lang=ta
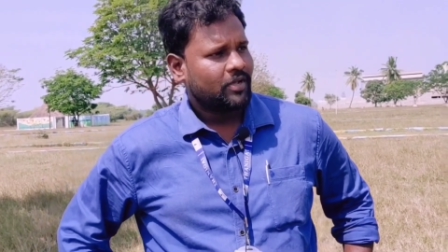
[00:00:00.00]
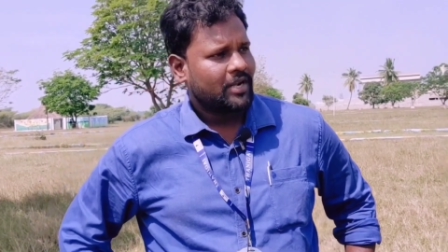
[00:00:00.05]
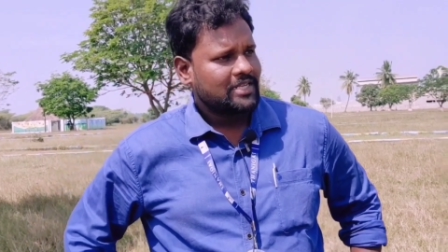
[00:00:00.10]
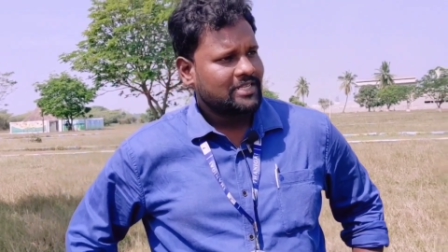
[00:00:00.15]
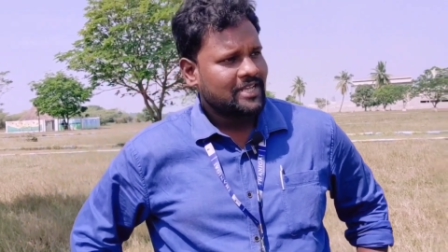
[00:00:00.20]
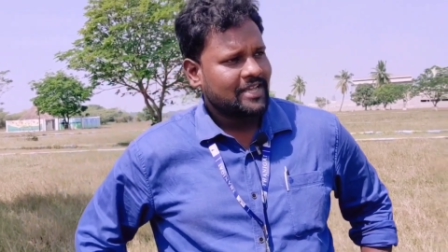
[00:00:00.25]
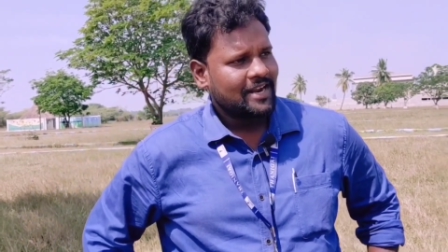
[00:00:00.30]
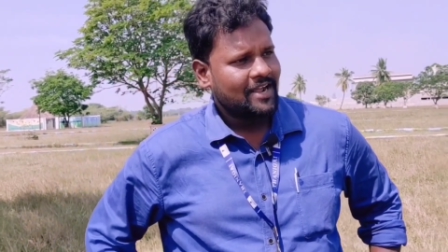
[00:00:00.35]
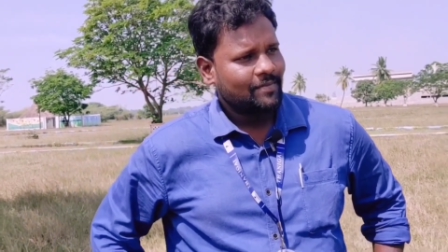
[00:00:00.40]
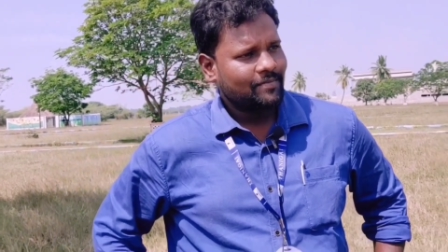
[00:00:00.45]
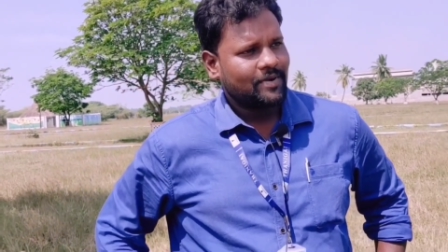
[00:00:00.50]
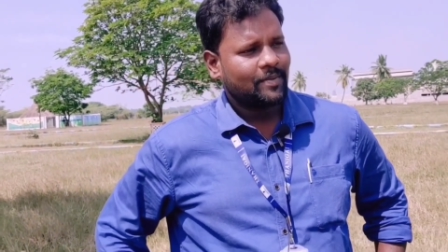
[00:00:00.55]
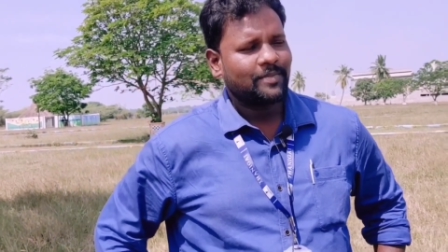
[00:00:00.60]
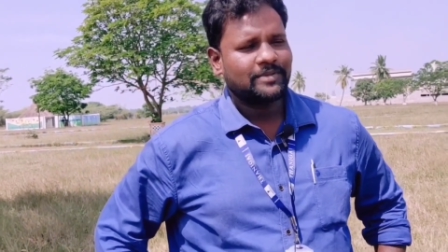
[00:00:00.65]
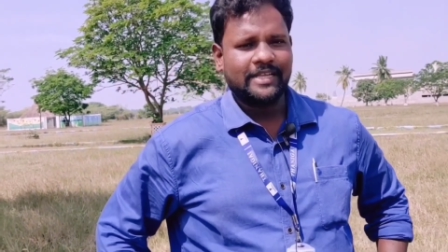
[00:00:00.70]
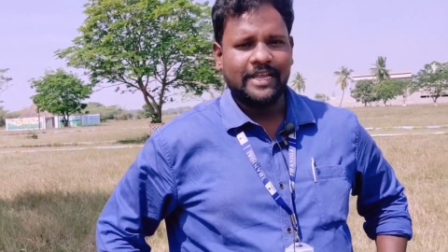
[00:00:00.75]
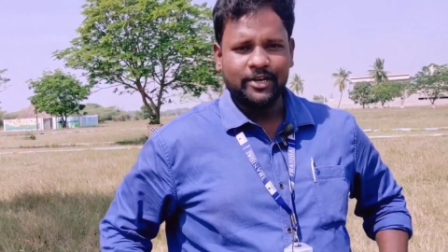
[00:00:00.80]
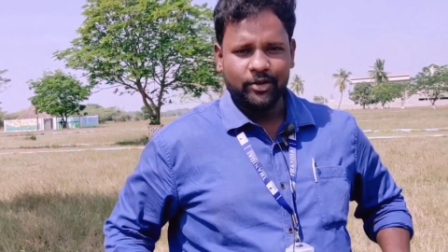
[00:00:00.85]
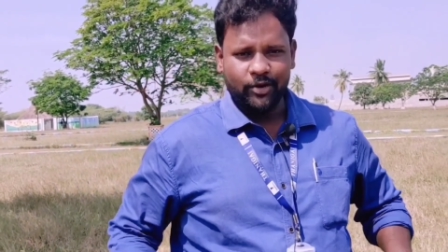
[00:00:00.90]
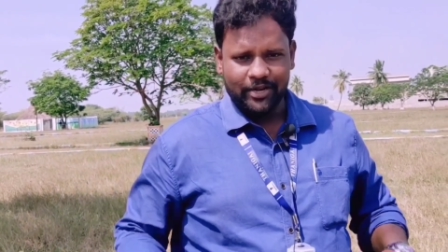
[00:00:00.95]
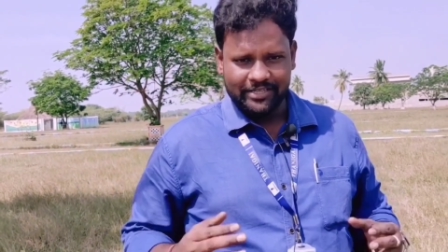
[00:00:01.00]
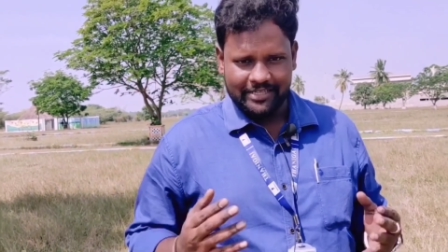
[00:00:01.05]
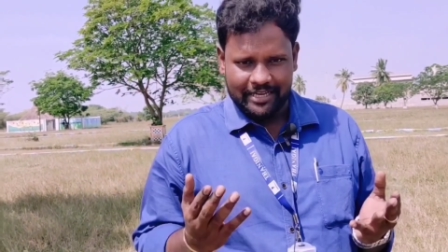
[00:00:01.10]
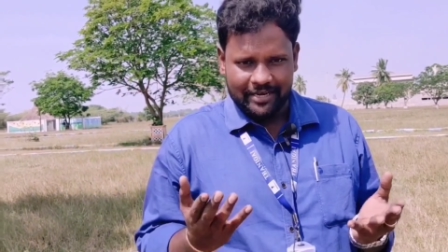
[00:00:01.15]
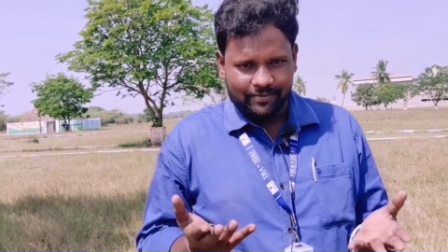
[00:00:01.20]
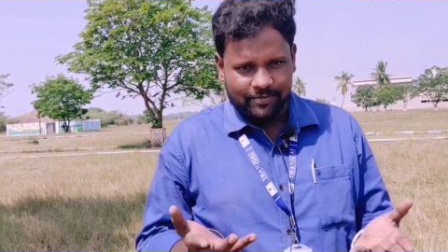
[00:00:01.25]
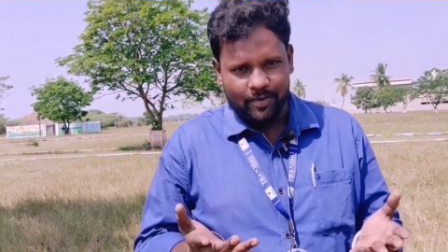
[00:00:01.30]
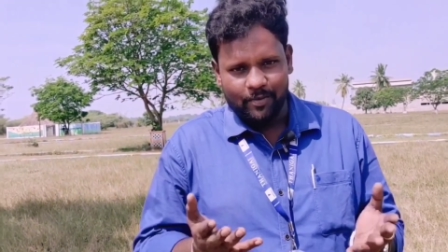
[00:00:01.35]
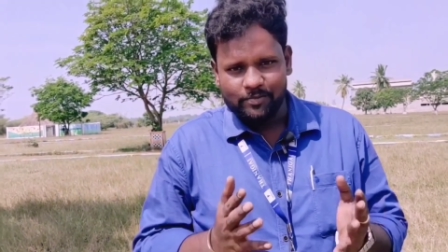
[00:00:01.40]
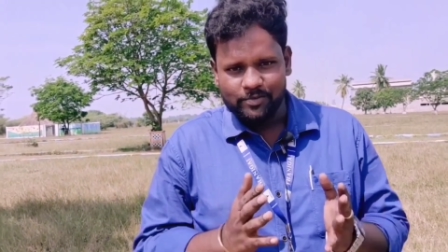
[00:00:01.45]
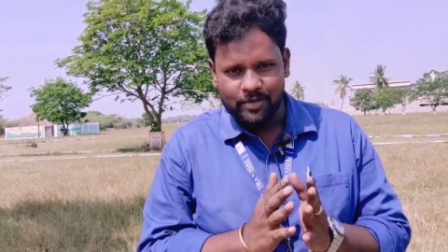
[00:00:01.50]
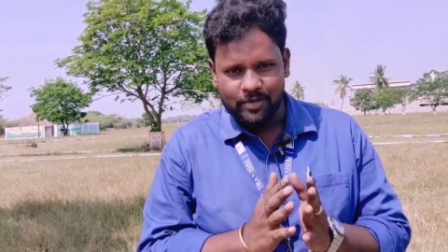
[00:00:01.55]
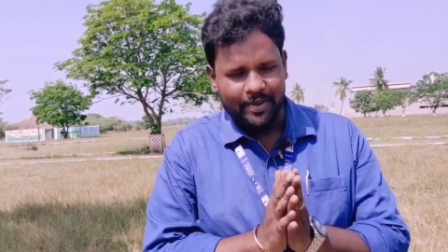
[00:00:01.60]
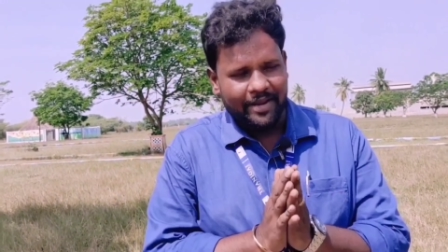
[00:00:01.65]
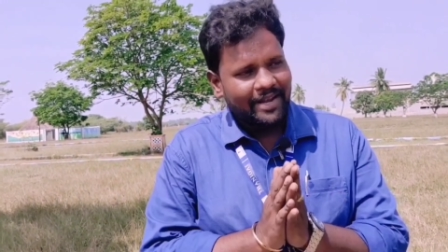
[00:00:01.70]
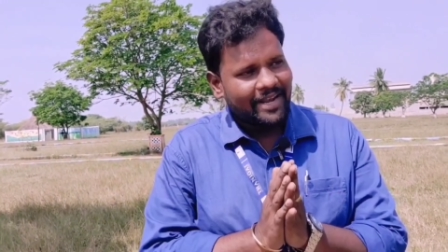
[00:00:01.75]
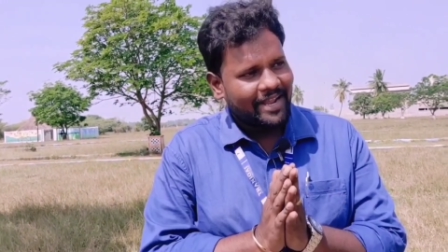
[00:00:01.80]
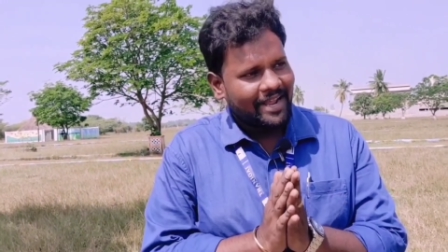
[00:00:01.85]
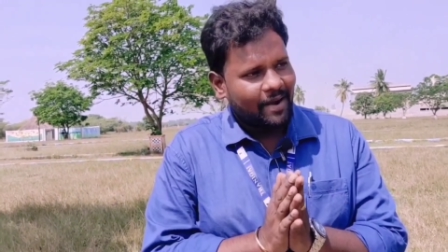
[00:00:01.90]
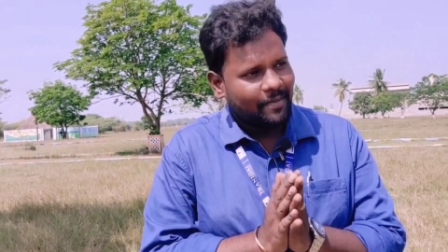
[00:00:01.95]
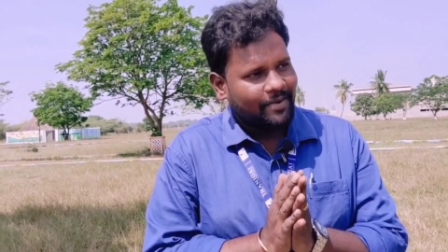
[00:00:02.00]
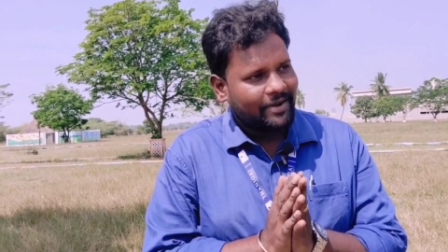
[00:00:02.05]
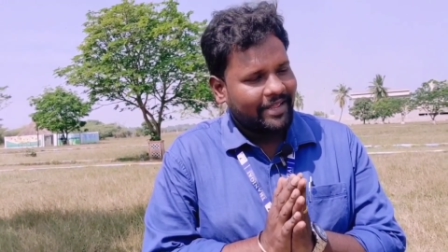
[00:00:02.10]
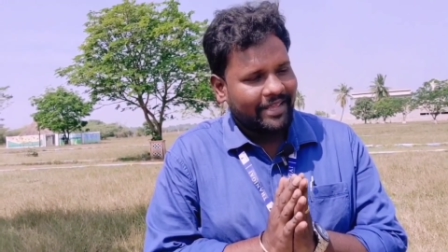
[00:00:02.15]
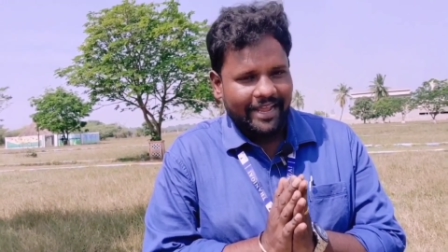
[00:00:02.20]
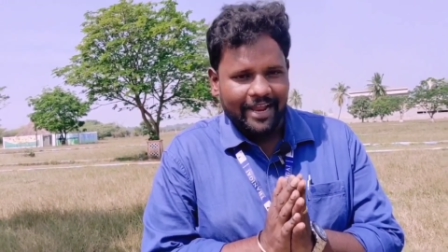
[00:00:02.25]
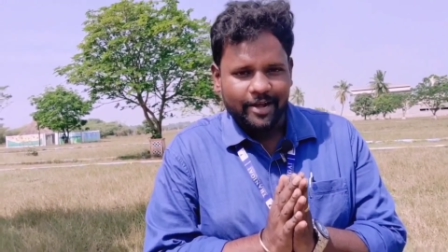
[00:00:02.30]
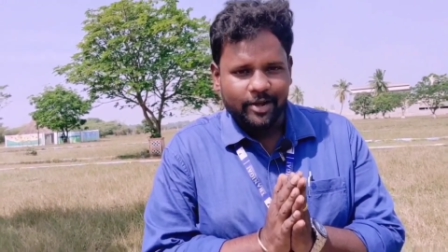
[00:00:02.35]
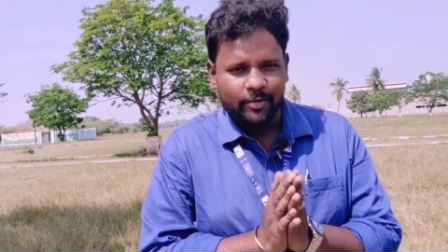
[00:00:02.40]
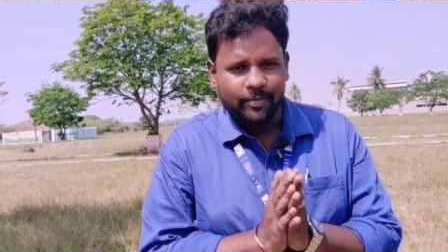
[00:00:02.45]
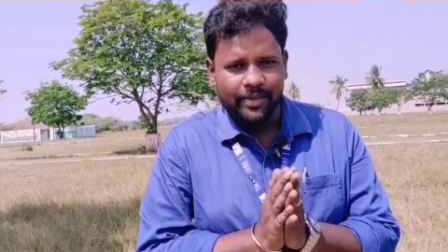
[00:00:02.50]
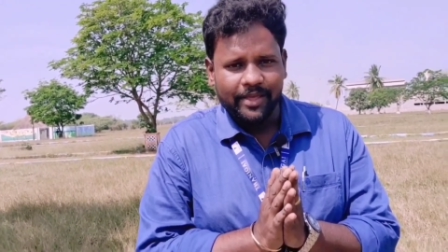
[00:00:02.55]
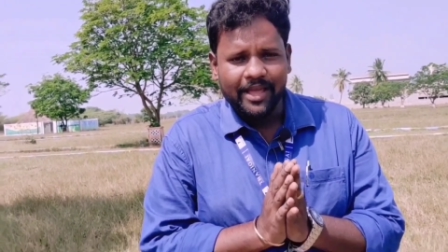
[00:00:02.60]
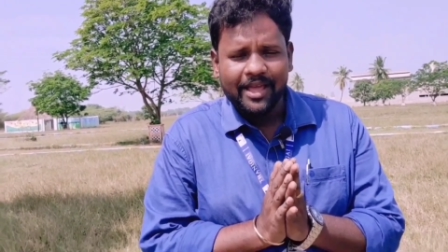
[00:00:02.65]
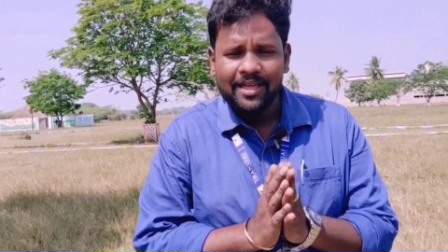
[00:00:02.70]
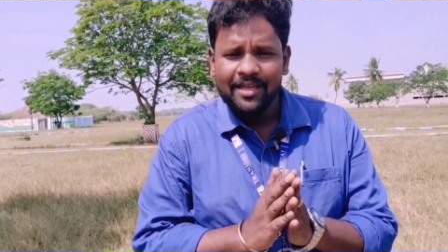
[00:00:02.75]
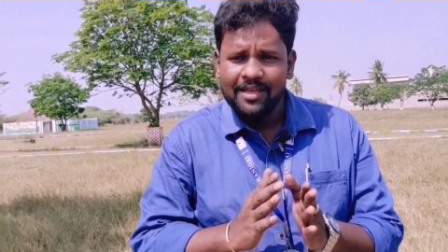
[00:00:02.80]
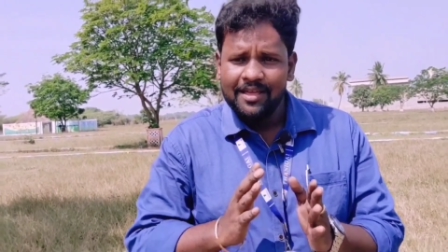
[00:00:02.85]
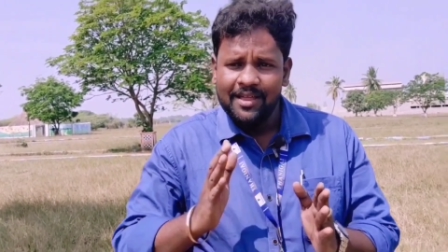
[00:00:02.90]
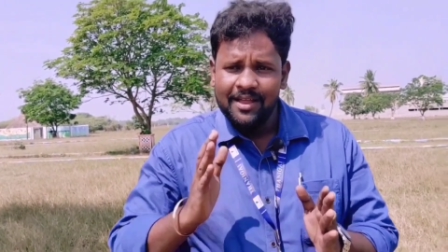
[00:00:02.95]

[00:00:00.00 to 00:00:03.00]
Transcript: ராஜாராம் நம்ம சைட்டோட சிறப்பு அம்சம் என்ன அப்படின்னு நீங்கள் கேட்டிருப்பீங்க